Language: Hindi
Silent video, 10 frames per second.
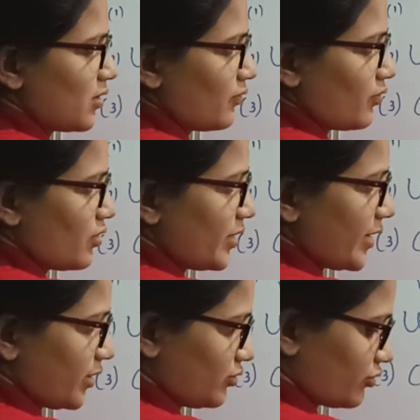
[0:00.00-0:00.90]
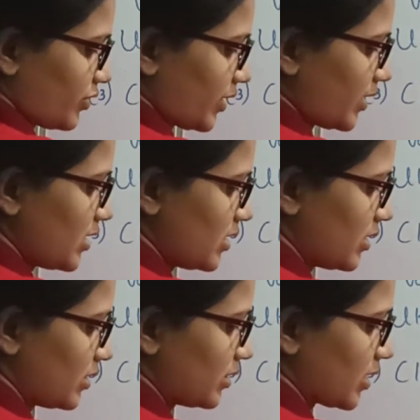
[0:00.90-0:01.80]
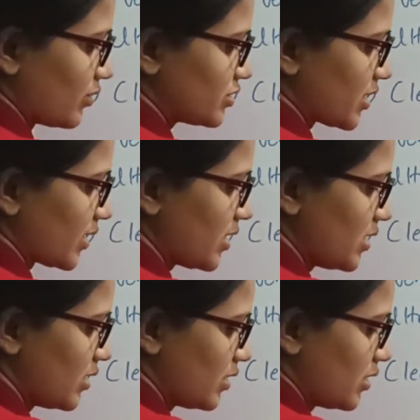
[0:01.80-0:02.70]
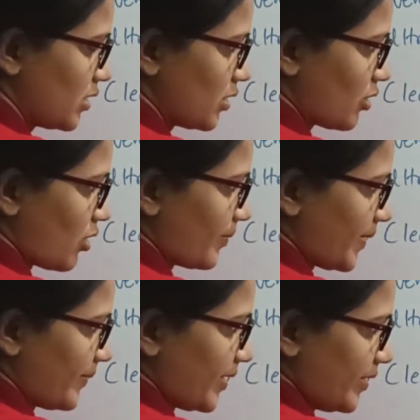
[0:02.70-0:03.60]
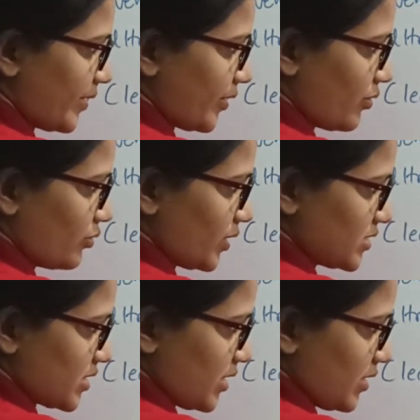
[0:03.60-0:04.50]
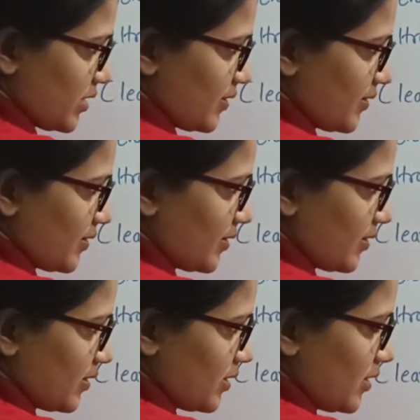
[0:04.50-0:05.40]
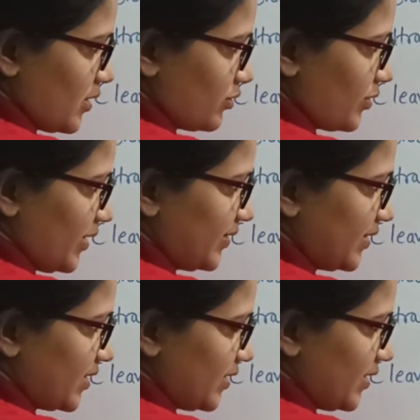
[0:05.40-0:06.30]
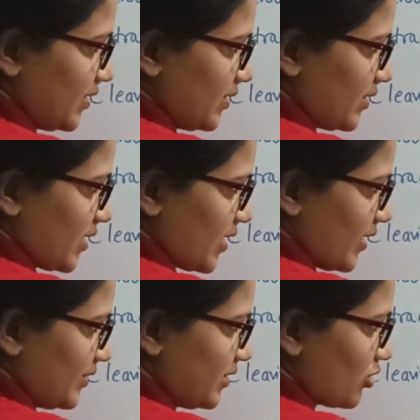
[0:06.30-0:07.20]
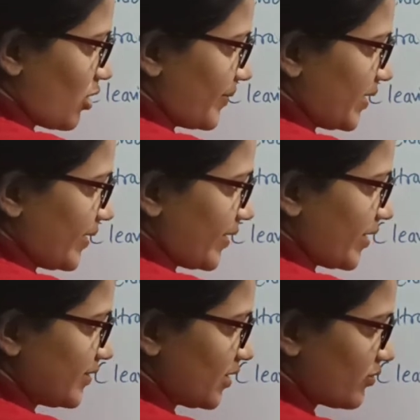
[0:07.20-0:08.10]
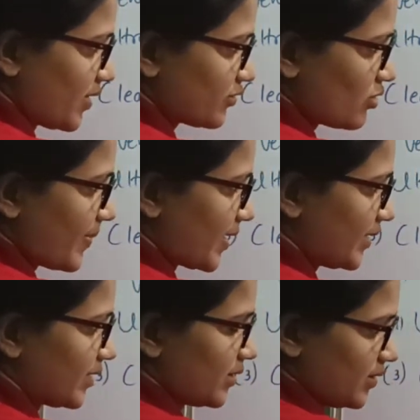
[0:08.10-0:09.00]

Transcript: वो एक दूसरे के क्या हो जाएगा कॉम्प्लीमेंट्री होना चाहिए तो इसी इसी कॉम्प्लीमेंट्री सीक्वेंस को पाने